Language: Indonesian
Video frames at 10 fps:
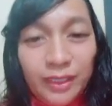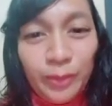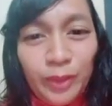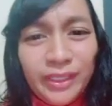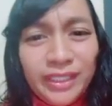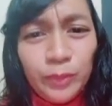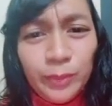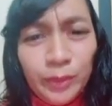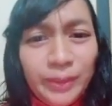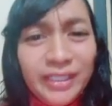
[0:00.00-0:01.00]
lupa
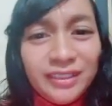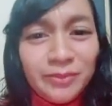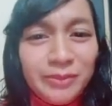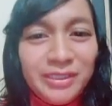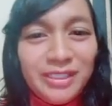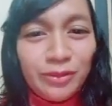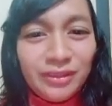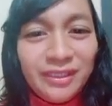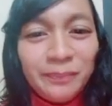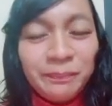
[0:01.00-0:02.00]
lupa lupa inget miminya
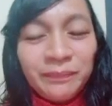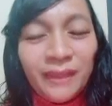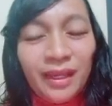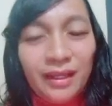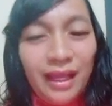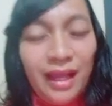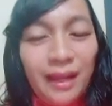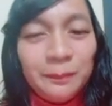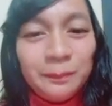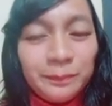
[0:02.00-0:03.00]
soalnya
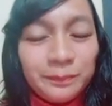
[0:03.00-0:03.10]
nah